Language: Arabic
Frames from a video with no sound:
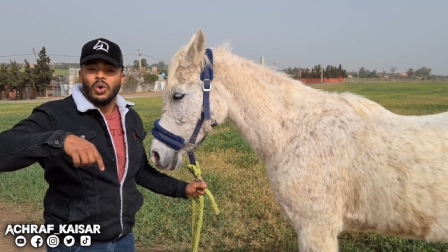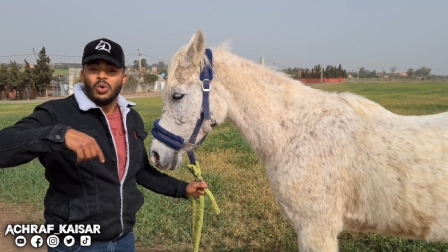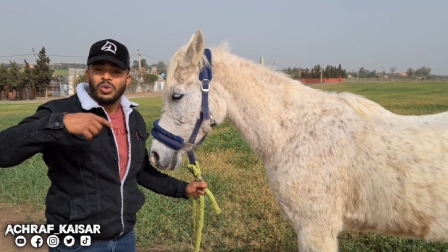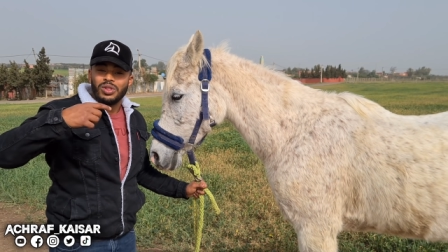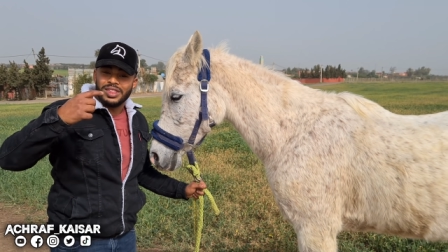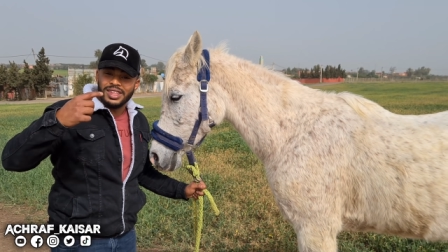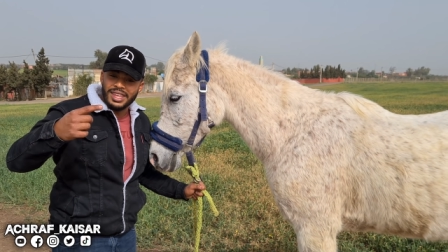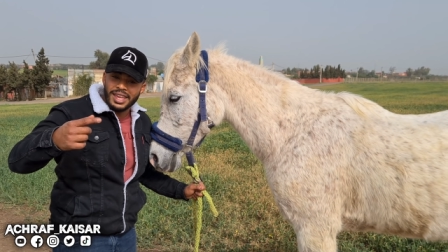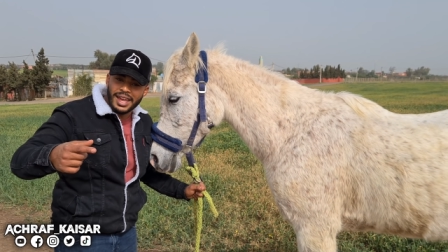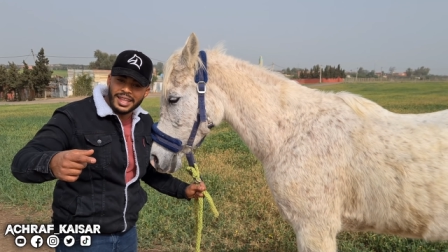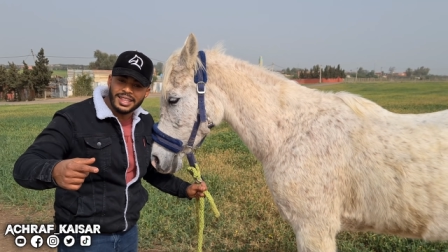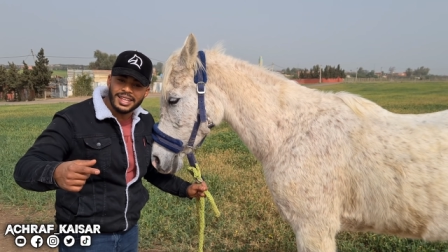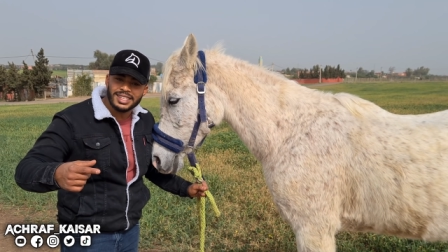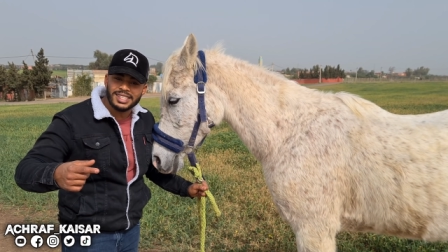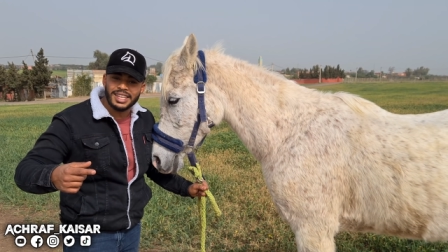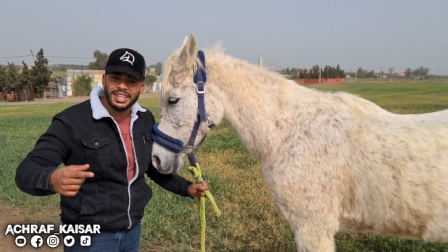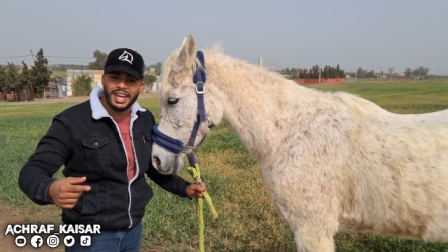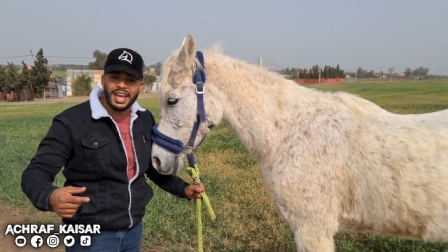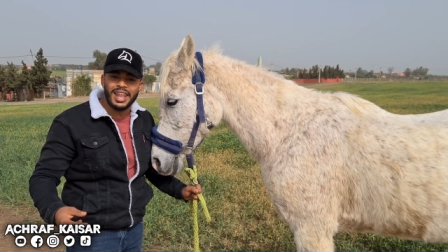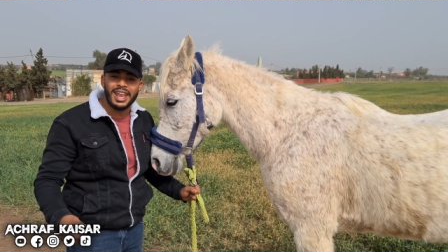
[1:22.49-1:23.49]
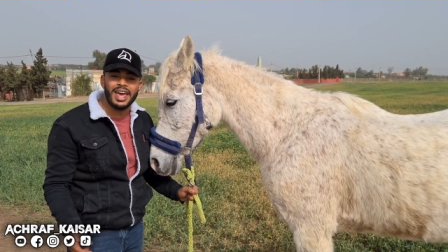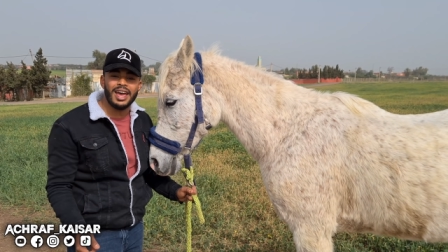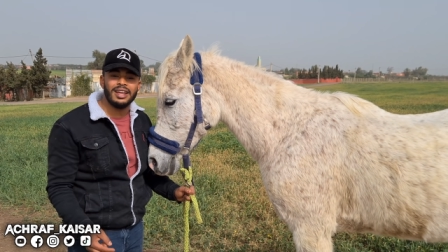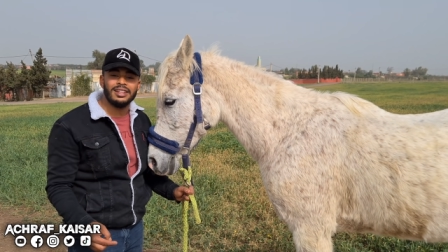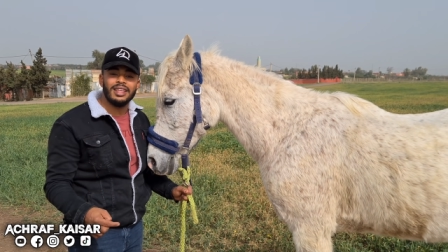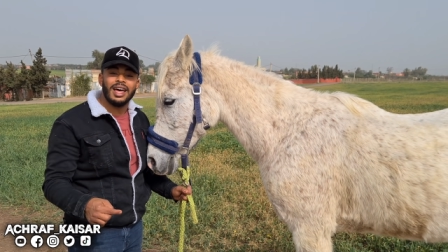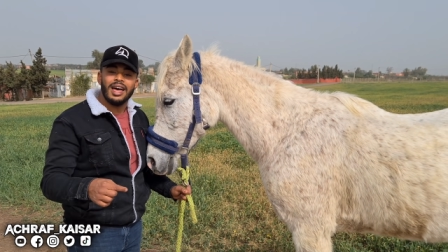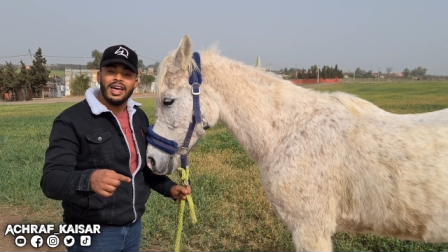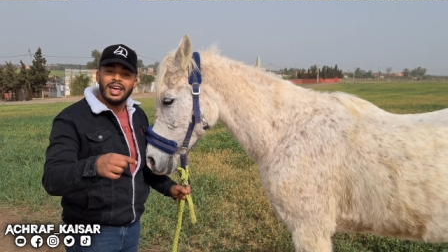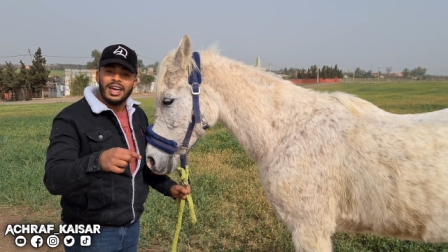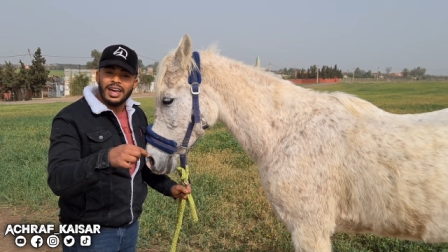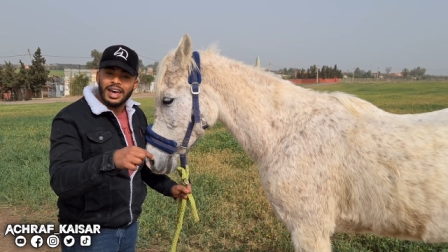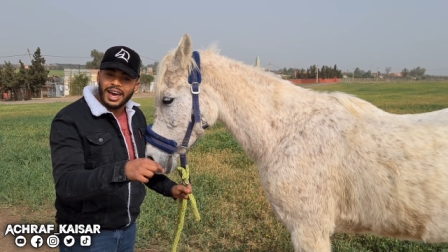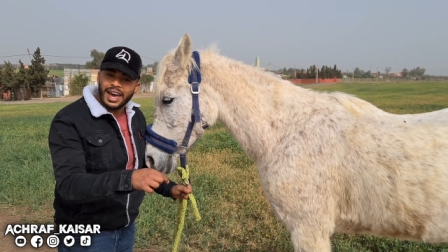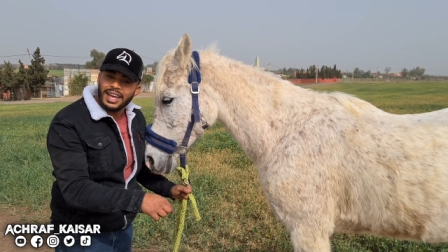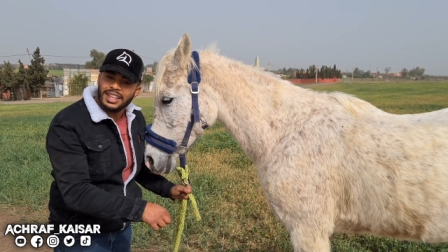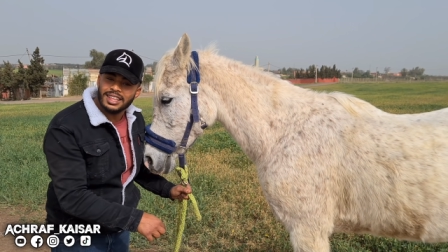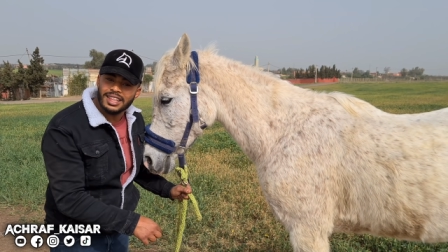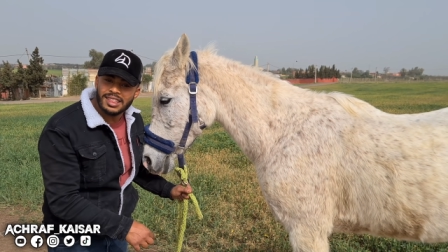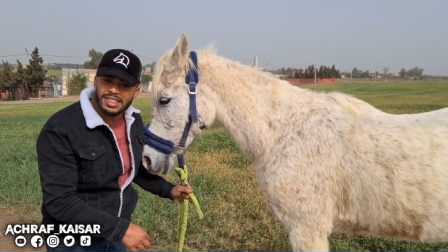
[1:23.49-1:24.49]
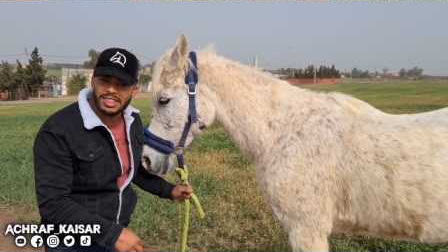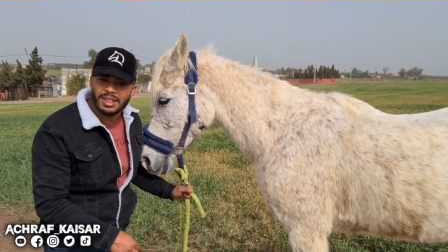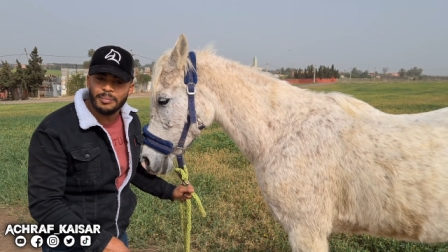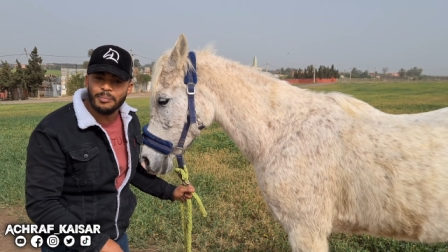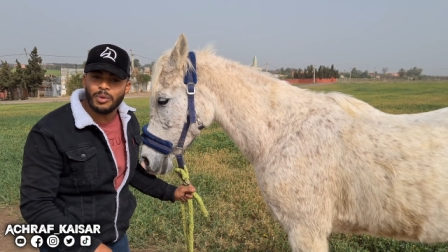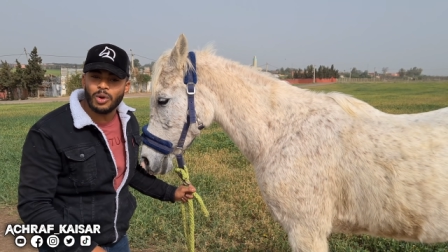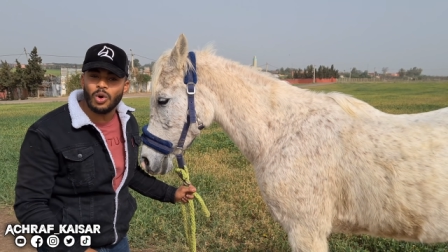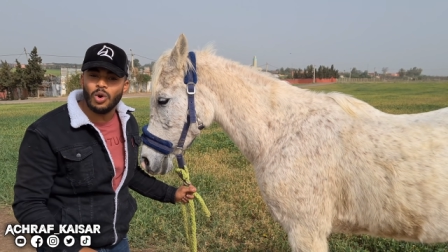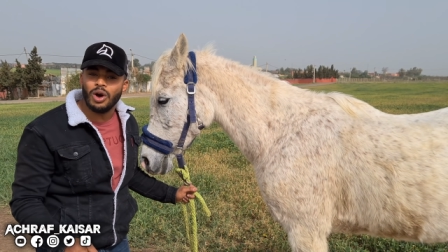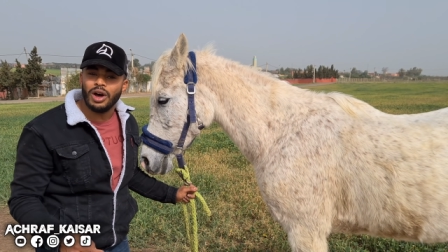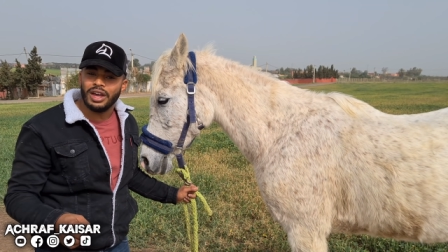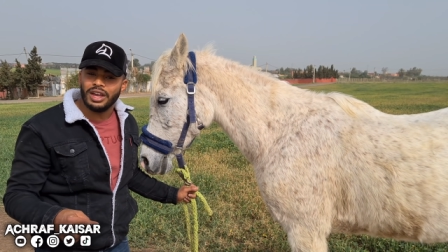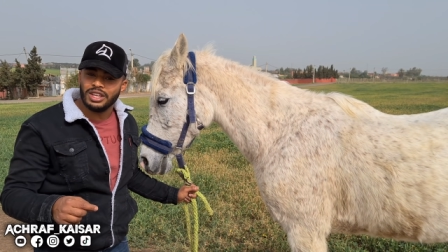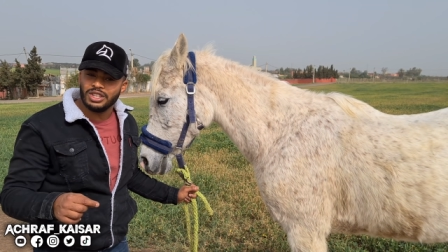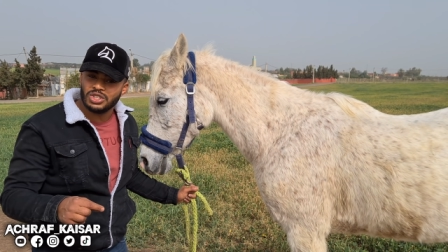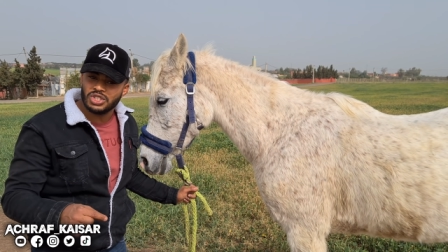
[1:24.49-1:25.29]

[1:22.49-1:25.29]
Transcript: وزياده عن هذا غادي نسمروها